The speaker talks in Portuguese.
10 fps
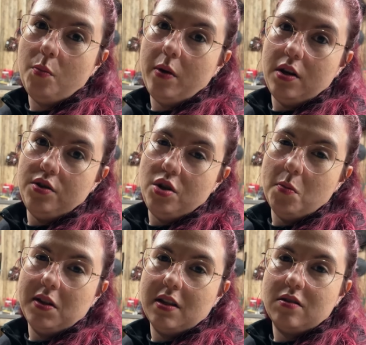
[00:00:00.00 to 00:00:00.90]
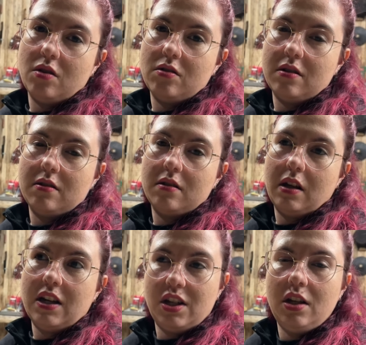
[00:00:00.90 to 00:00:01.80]
perdi uma das nossas...
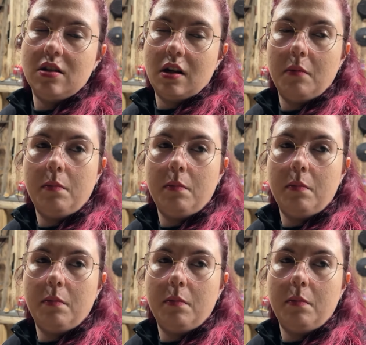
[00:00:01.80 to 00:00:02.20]
Que a gente, né?